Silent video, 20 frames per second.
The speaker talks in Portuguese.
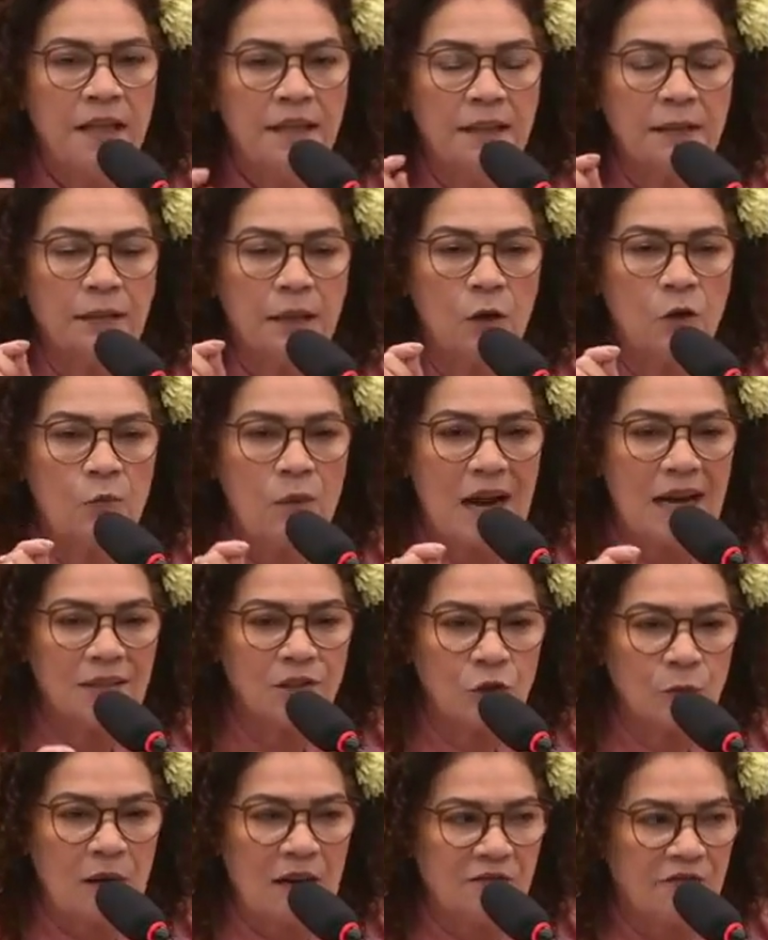Então,
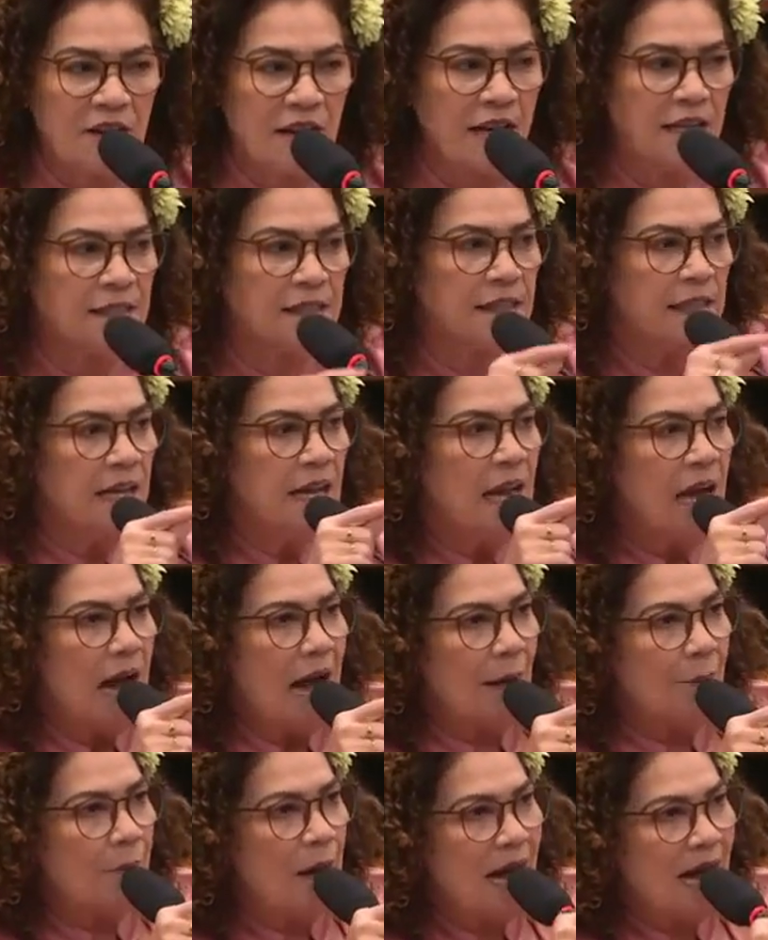mais uma vez,
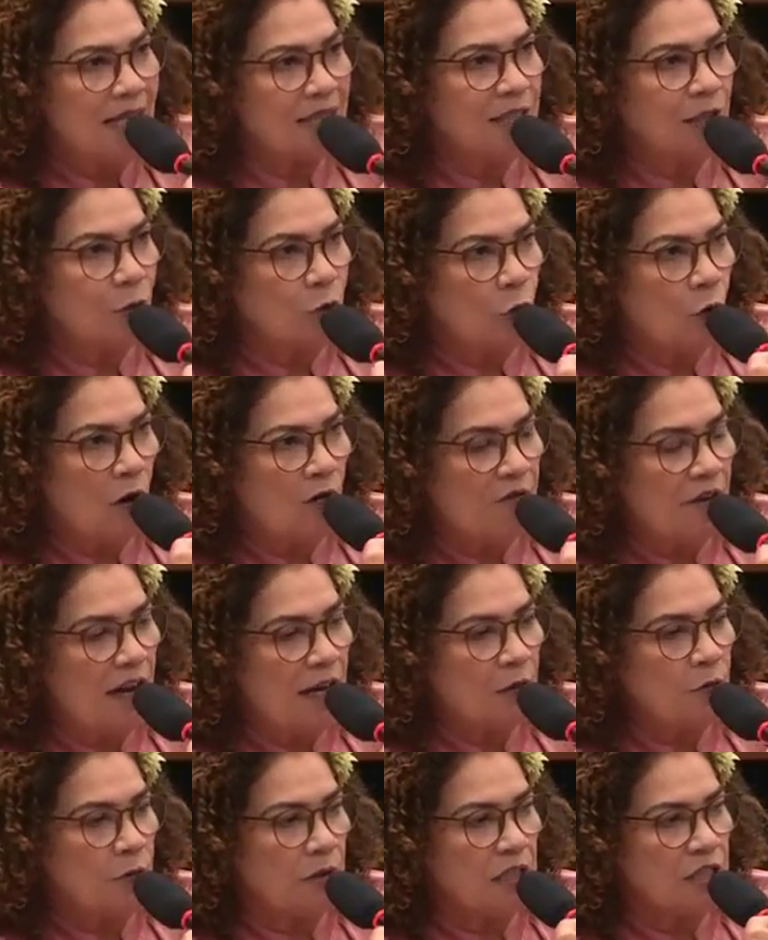a base do
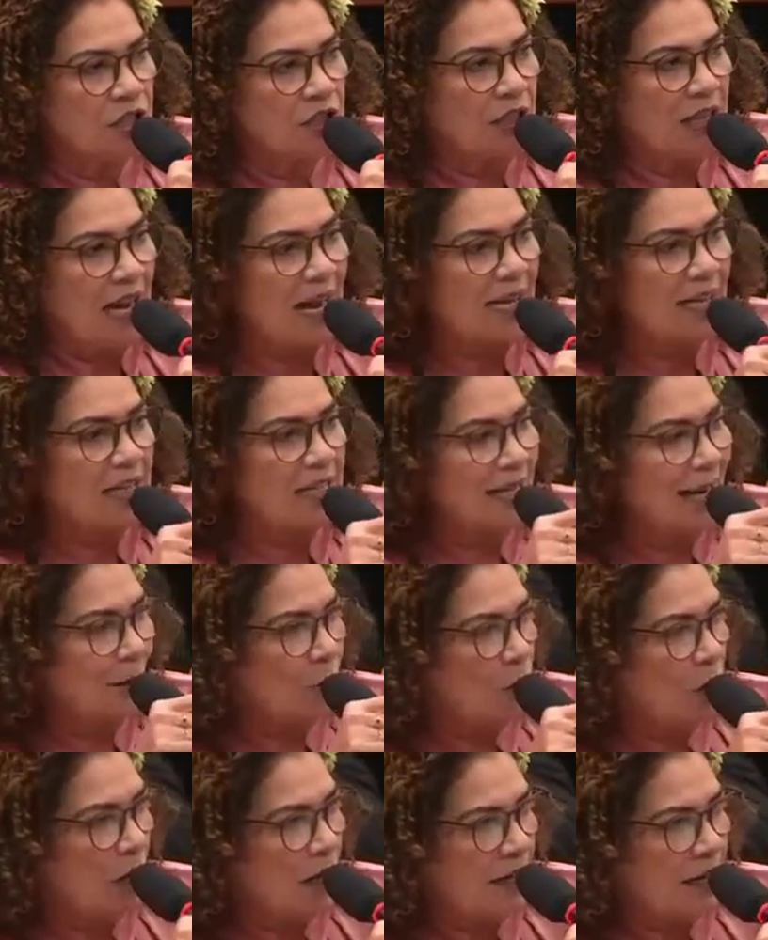governo que está aqui
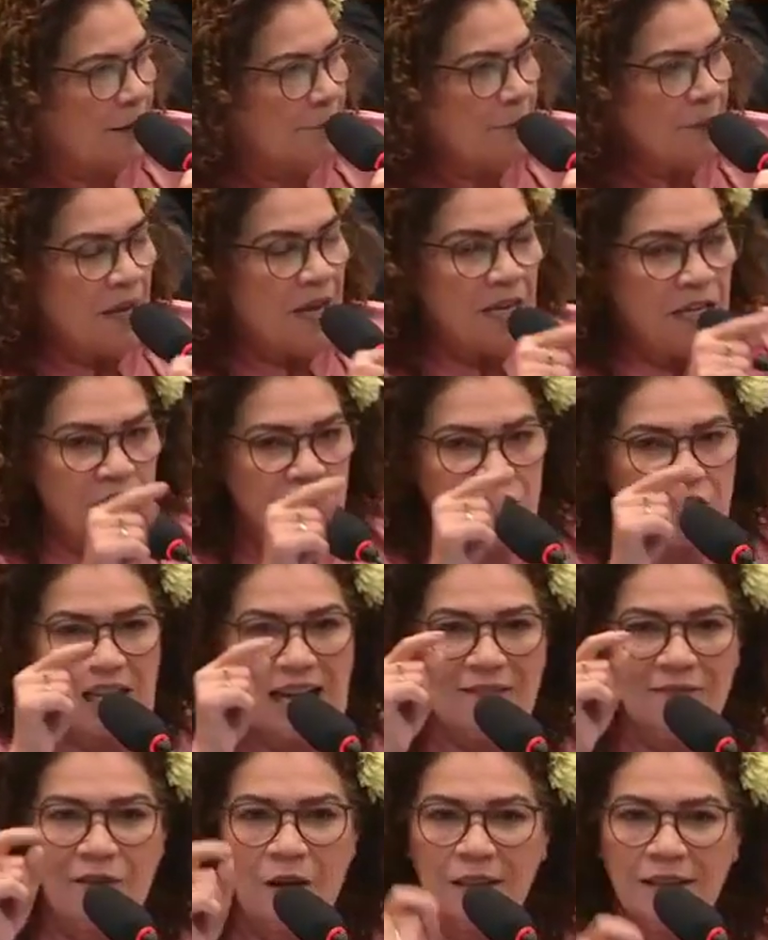agora
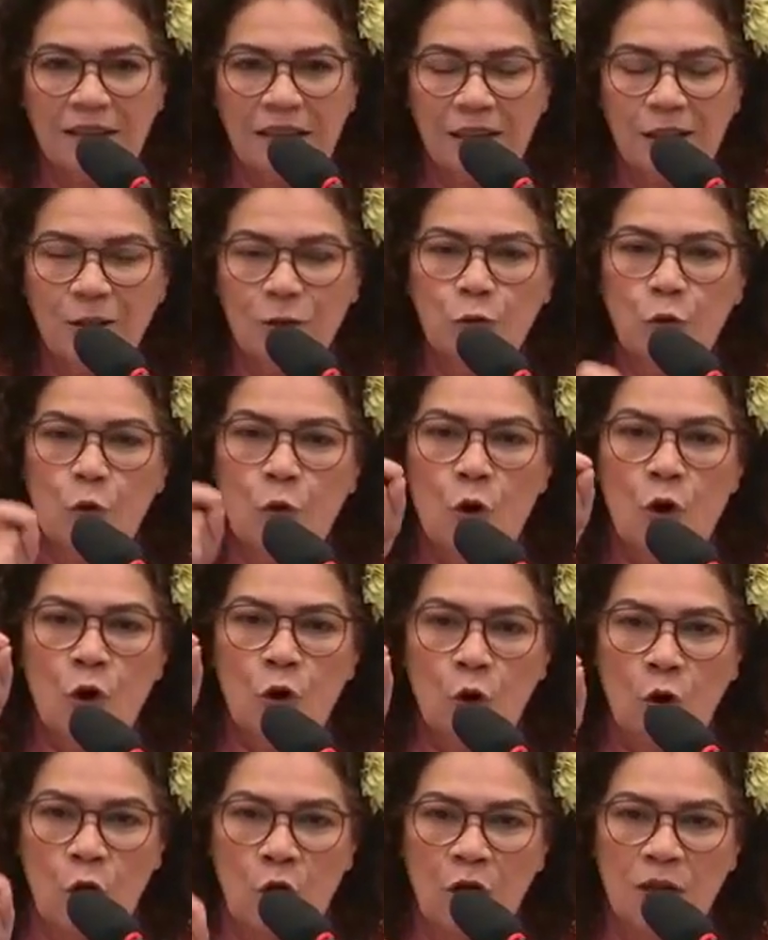está votando
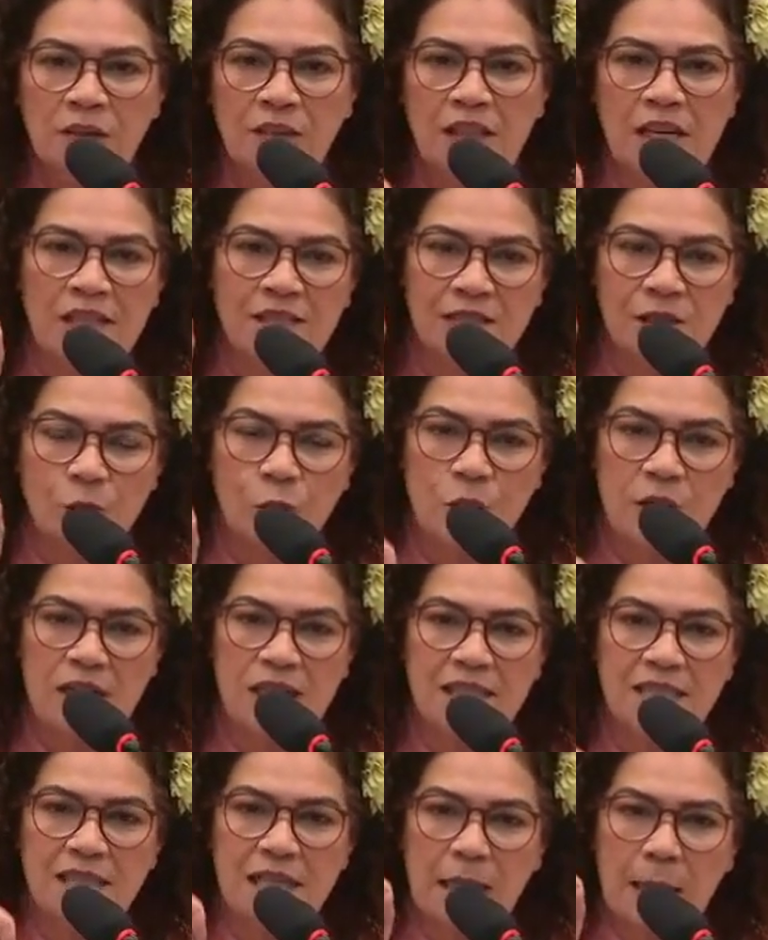contra a
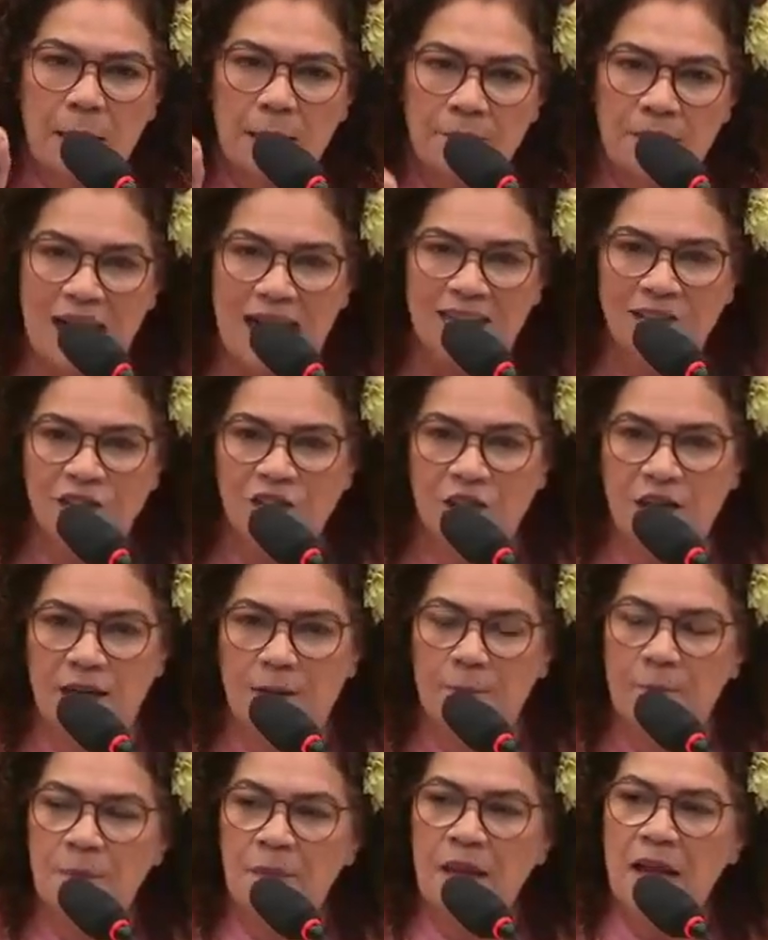segurança climática.